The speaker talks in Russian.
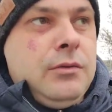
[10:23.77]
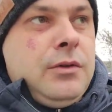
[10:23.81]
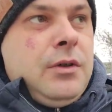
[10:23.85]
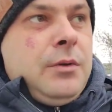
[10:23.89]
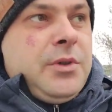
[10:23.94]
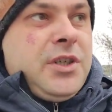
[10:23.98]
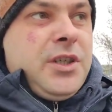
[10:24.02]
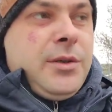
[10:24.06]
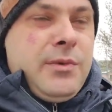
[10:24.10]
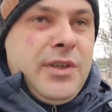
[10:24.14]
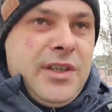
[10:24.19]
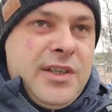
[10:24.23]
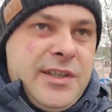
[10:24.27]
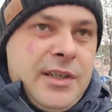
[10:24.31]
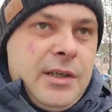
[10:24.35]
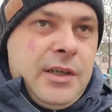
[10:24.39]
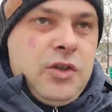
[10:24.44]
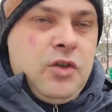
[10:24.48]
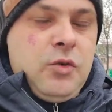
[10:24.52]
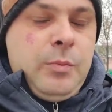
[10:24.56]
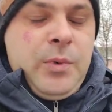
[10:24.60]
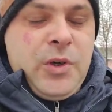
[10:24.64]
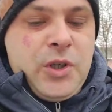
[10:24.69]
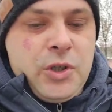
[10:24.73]
Ну, в общем, я
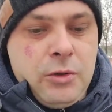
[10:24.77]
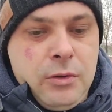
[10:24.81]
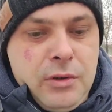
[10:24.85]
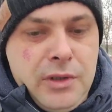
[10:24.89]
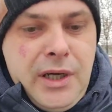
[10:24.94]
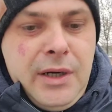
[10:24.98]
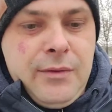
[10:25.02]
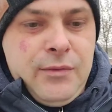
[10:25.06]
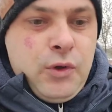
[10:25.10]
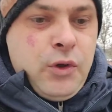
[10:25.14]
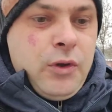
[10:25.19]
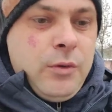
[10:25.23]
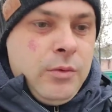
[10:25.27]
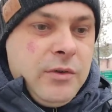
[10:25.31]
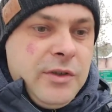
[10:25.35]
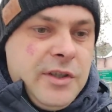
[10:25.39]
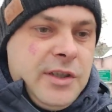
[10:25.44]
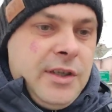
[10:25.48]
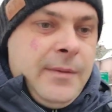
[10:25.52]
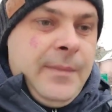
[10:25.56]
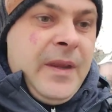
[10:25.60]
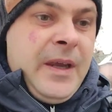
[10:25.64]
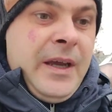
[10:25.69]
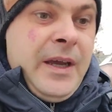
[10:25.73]
сразу пошел на
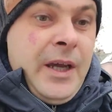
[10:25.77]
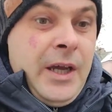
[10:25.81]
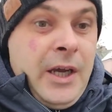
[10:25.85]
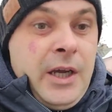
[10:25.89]
автобус.